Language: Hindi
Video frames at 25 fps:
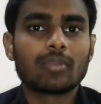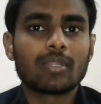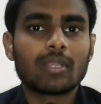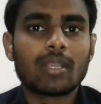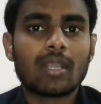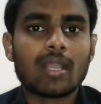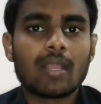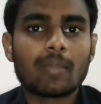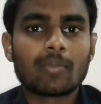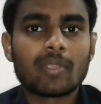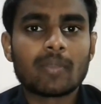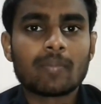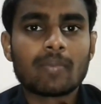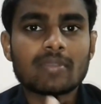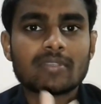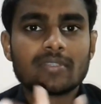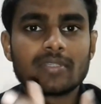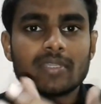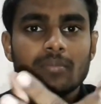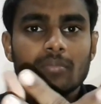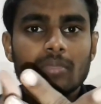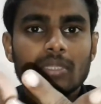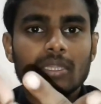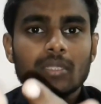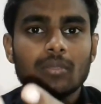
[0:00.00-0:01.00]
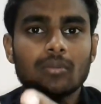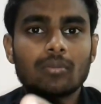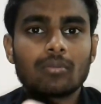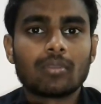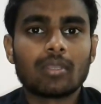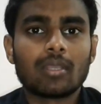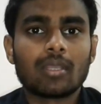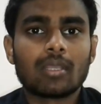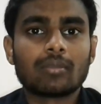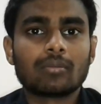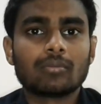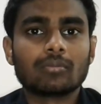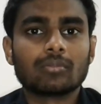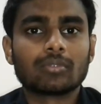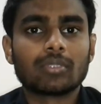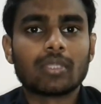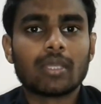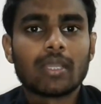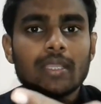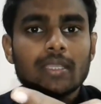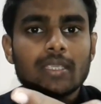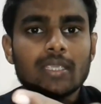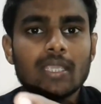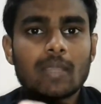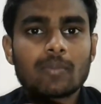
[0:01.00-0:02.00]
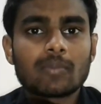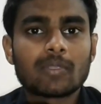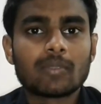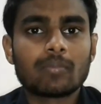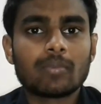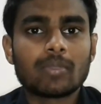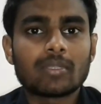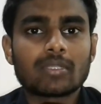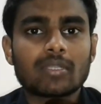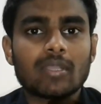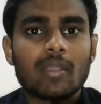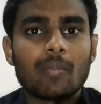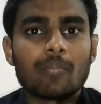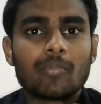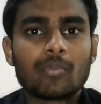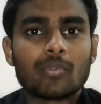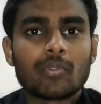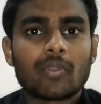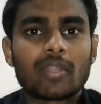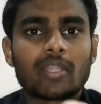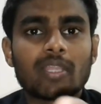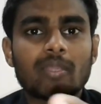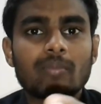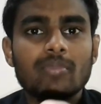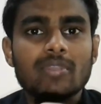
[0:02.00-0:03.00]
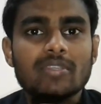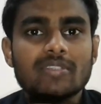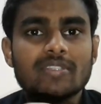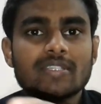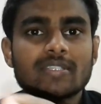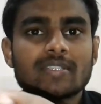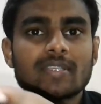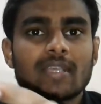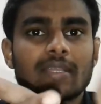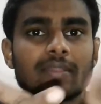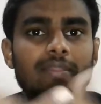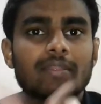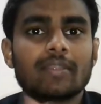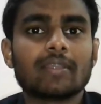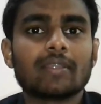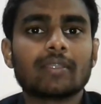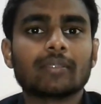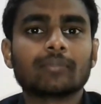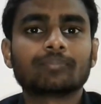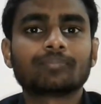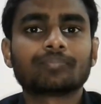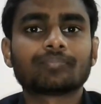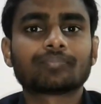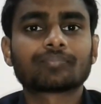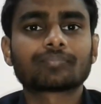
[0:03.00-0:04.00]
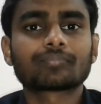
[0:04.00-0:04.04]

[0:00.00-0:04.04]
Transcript: होने का आपके पास ये मतलब होगा होता है कि आपके पास कंप्यूटर की बेसिक्स आती है